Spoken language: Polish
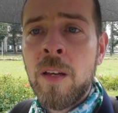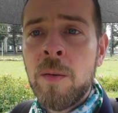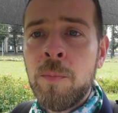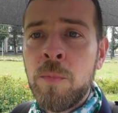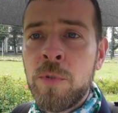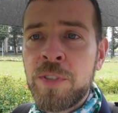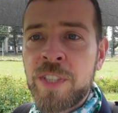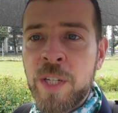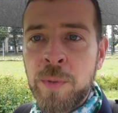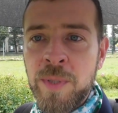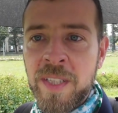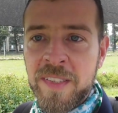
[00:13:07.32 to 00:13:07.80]

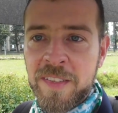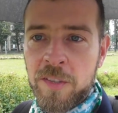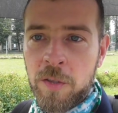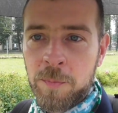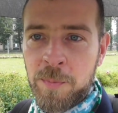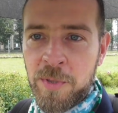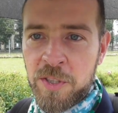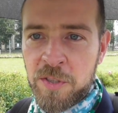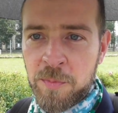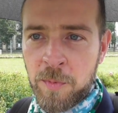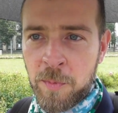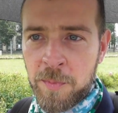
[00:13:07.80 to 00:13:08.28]
Musiał
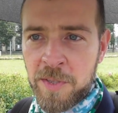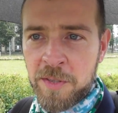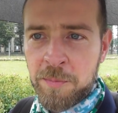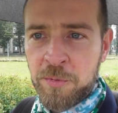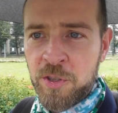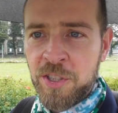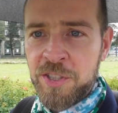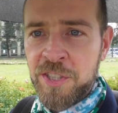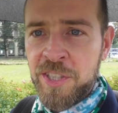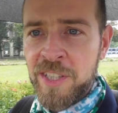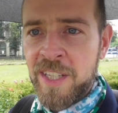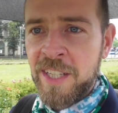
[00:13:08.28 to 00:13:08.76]
nastąpić moment
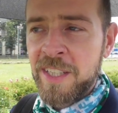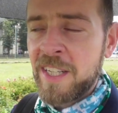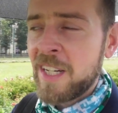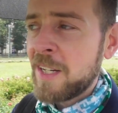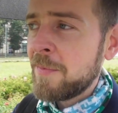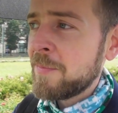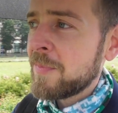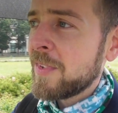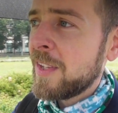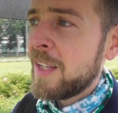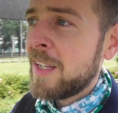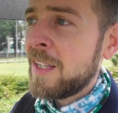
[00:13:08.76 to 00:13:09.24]

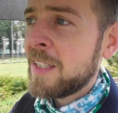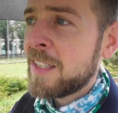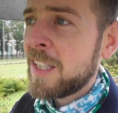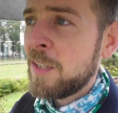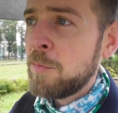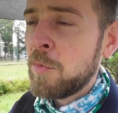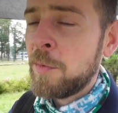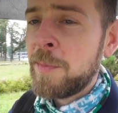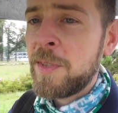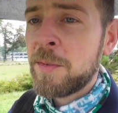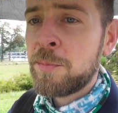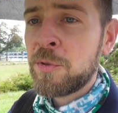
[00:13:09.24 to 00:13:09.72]
przesilenia.
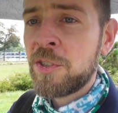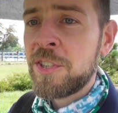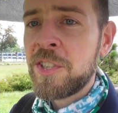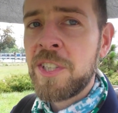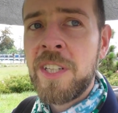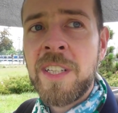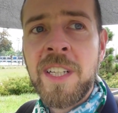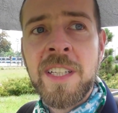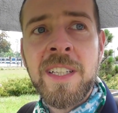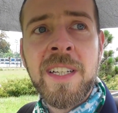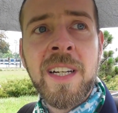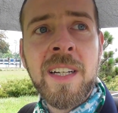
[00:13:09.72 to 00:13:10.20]
Ten moment
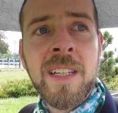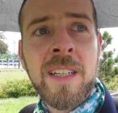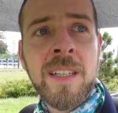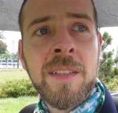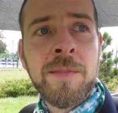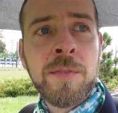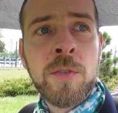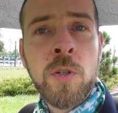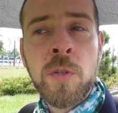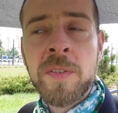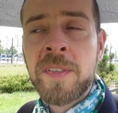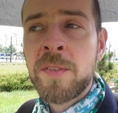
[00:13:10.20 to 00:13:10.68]

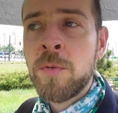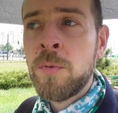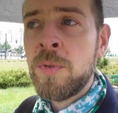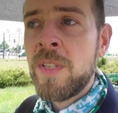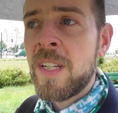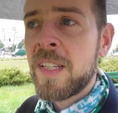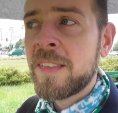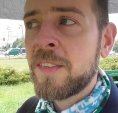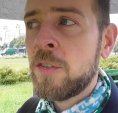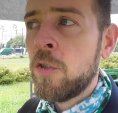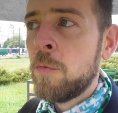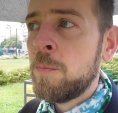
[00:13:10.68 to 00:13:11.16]
przesilenia w końcu
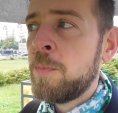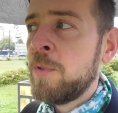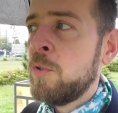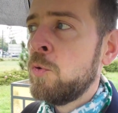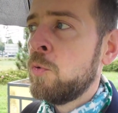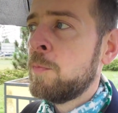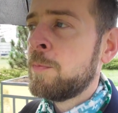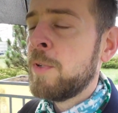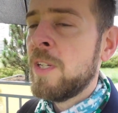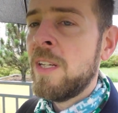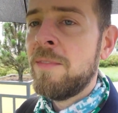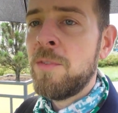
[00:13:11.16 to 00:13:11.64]

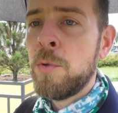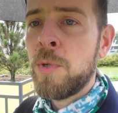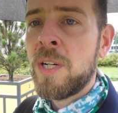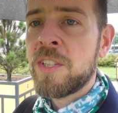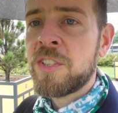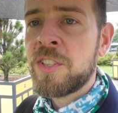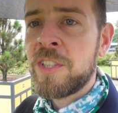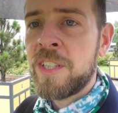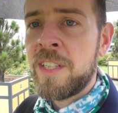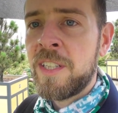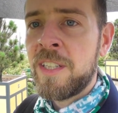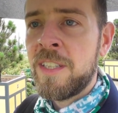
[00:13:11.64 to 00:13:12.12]
nastąpił,
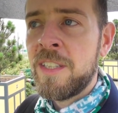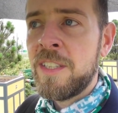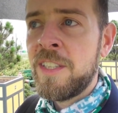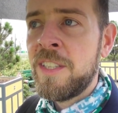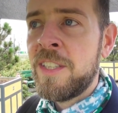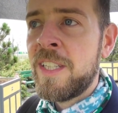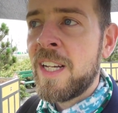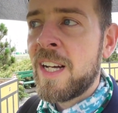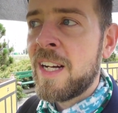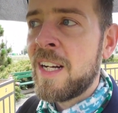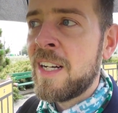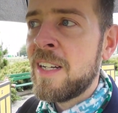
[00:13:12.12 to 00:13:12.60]
pojawiła się
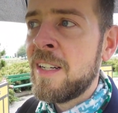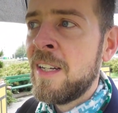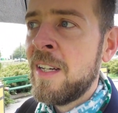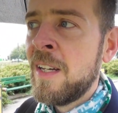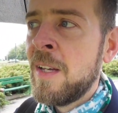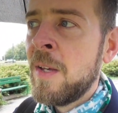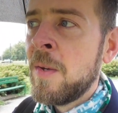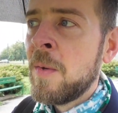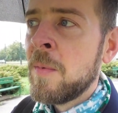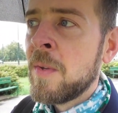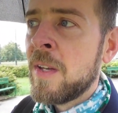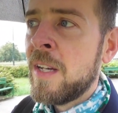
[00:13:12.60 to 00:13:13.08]
idea.
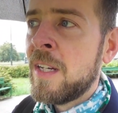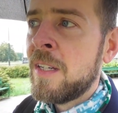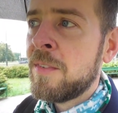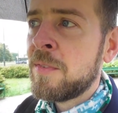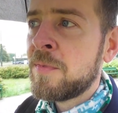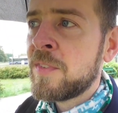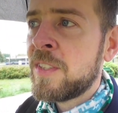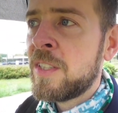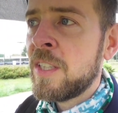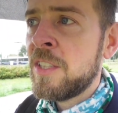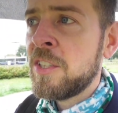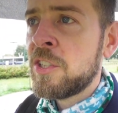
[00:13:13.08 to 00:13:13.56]

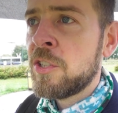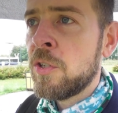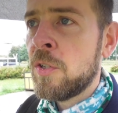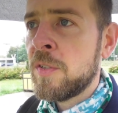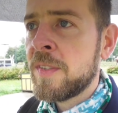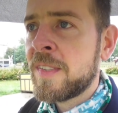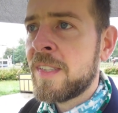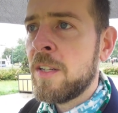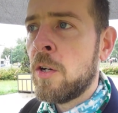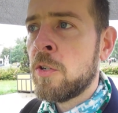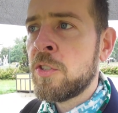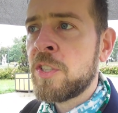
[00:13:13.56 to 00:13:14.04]
W
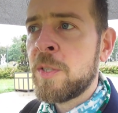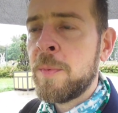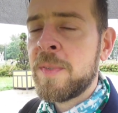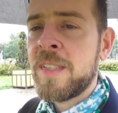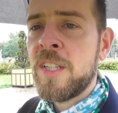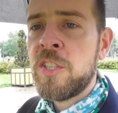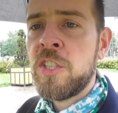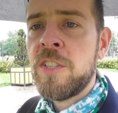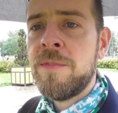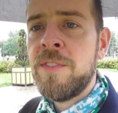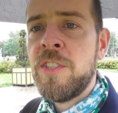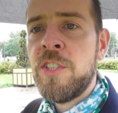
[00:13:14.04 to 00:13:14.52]

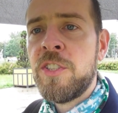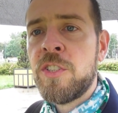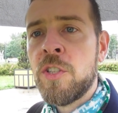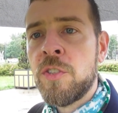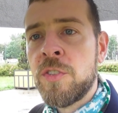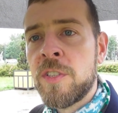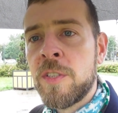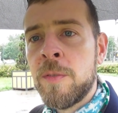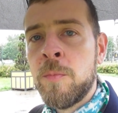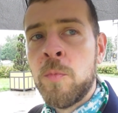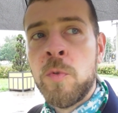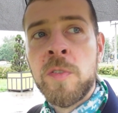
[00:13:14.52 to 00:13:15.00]

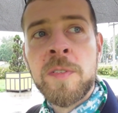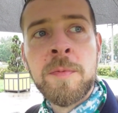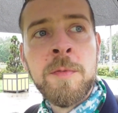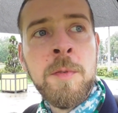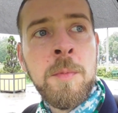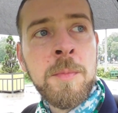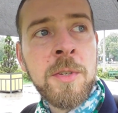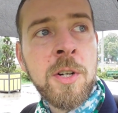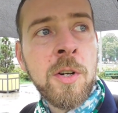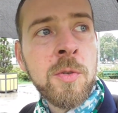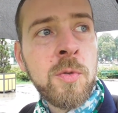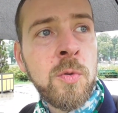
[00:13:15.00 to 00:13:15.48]

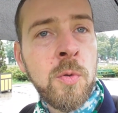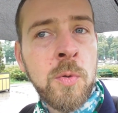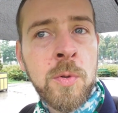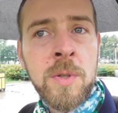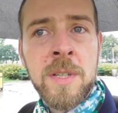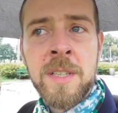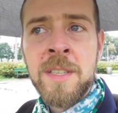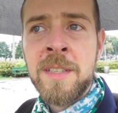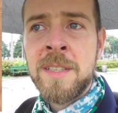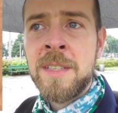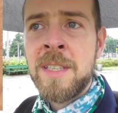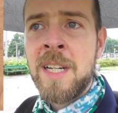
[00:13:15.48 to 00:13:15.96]
1898
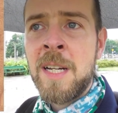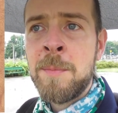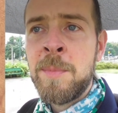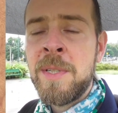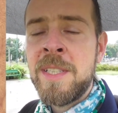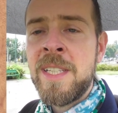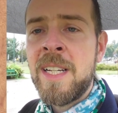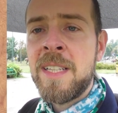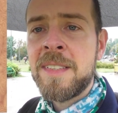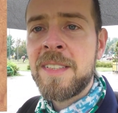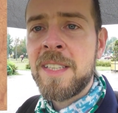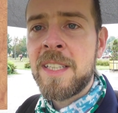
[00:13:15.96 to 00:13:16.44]
roku
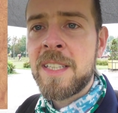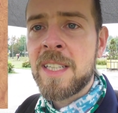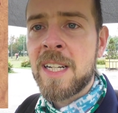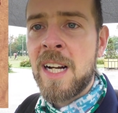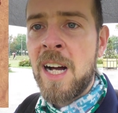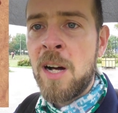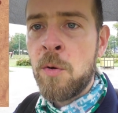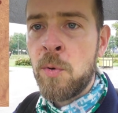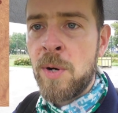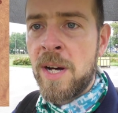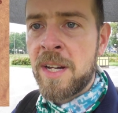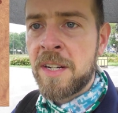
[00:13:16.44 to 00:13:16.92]
Ebenezer
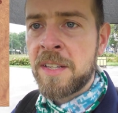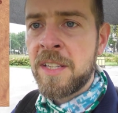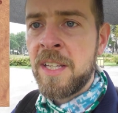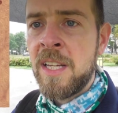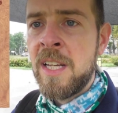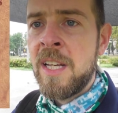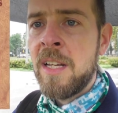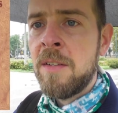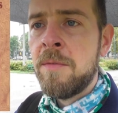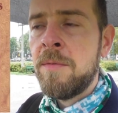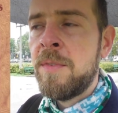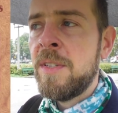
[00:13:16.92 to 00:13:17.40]
Howard
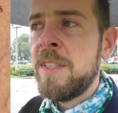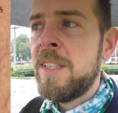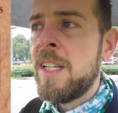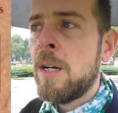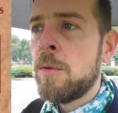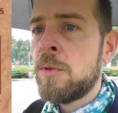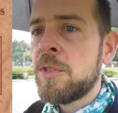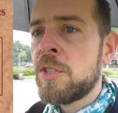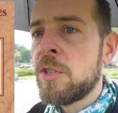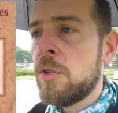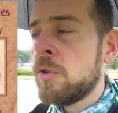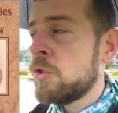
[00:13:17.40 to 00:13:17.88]

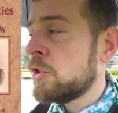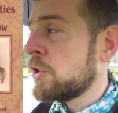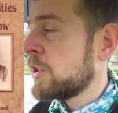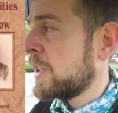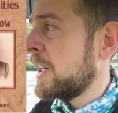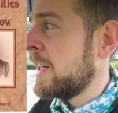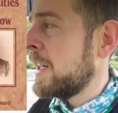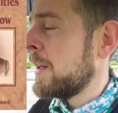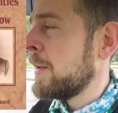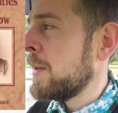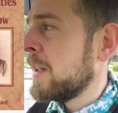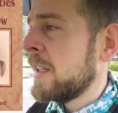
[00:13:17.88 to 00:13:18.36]
wydał
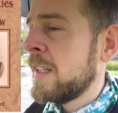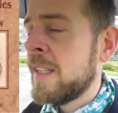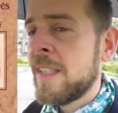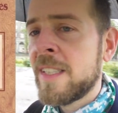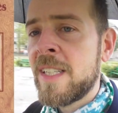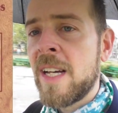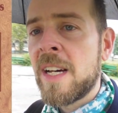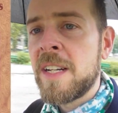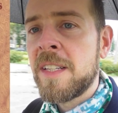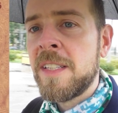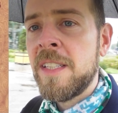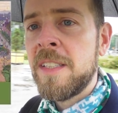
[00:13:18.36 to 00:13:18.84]
książkę e,
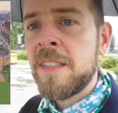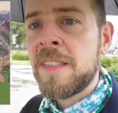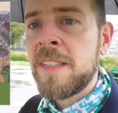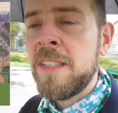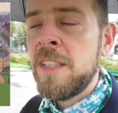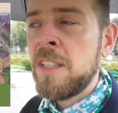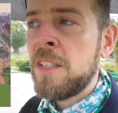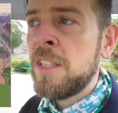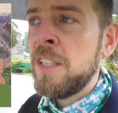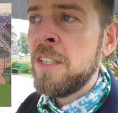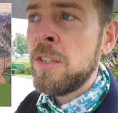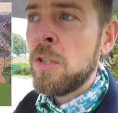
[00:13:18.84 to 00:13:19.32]
Garden
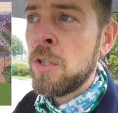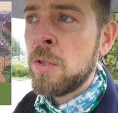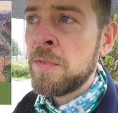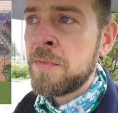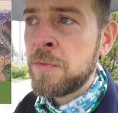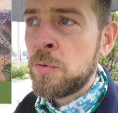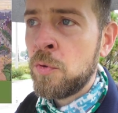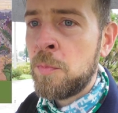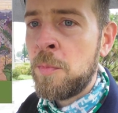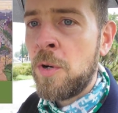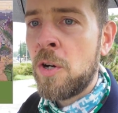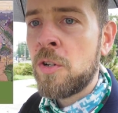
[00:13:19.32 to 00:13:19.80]
City
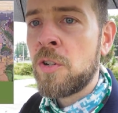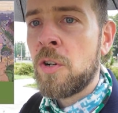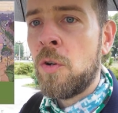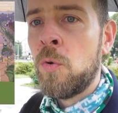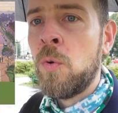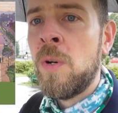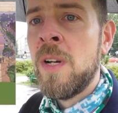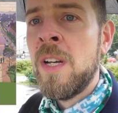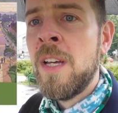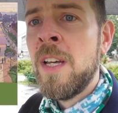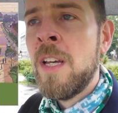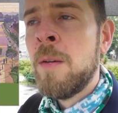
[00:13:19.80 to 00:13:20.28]
of
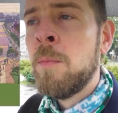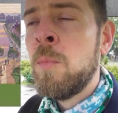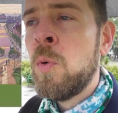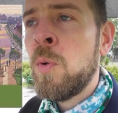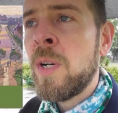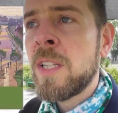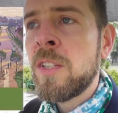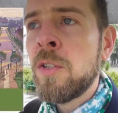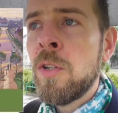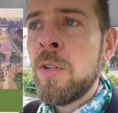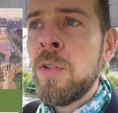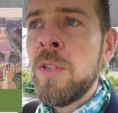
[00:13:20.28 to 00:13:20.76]
Tomorrow.
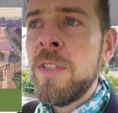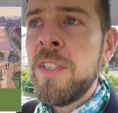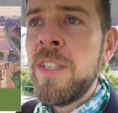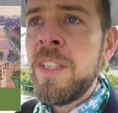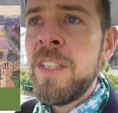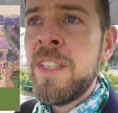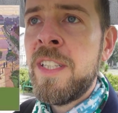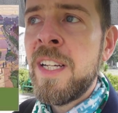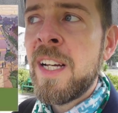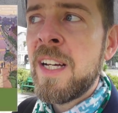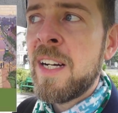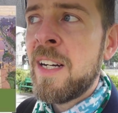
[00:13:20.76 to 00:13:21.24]
Była to
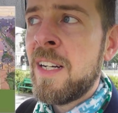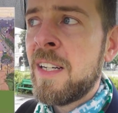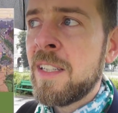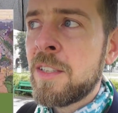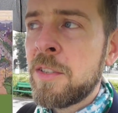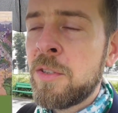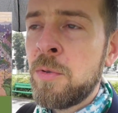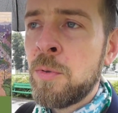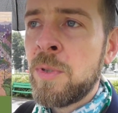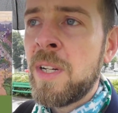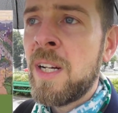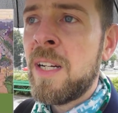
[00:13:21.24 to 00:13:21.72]
idea,
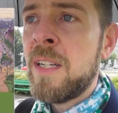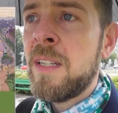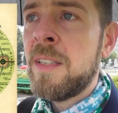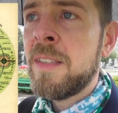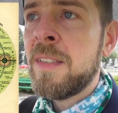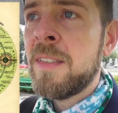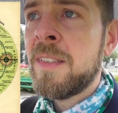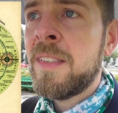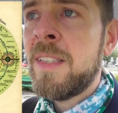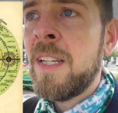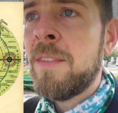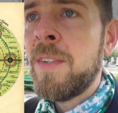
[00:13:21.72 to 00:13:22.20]

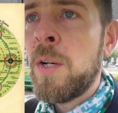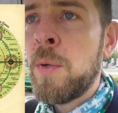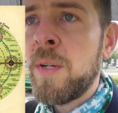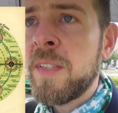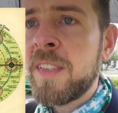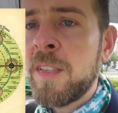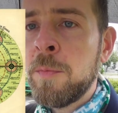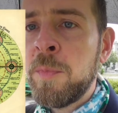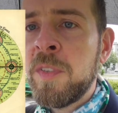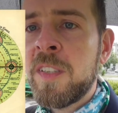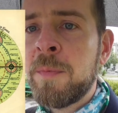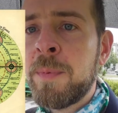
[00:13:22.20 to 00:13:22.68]
która
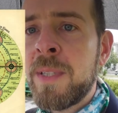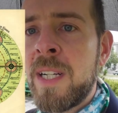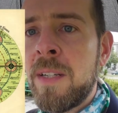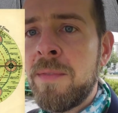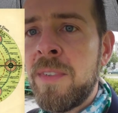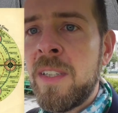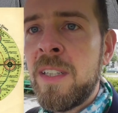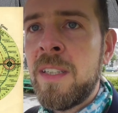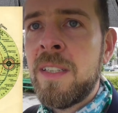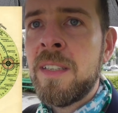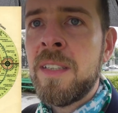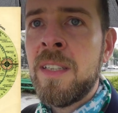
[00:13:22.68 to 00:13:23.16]
zdawała sobie
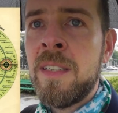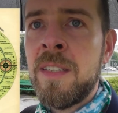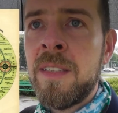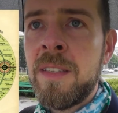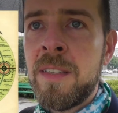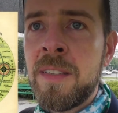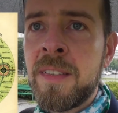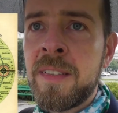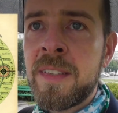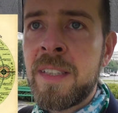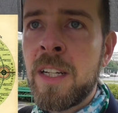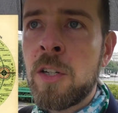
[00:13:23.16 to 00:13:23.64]
sprawę
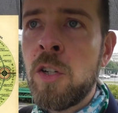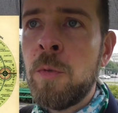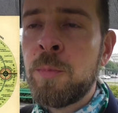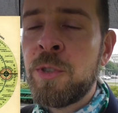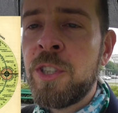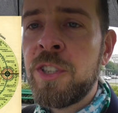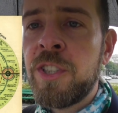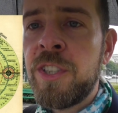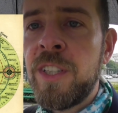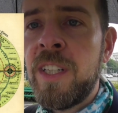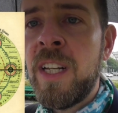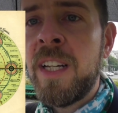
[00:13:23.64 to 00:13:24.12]
e, z tego
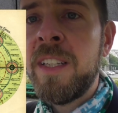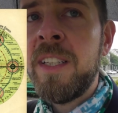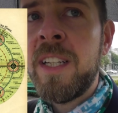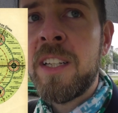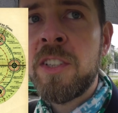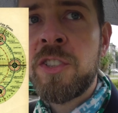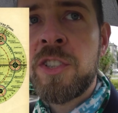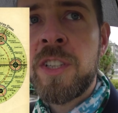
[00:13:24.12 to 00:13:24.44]
przesilenia,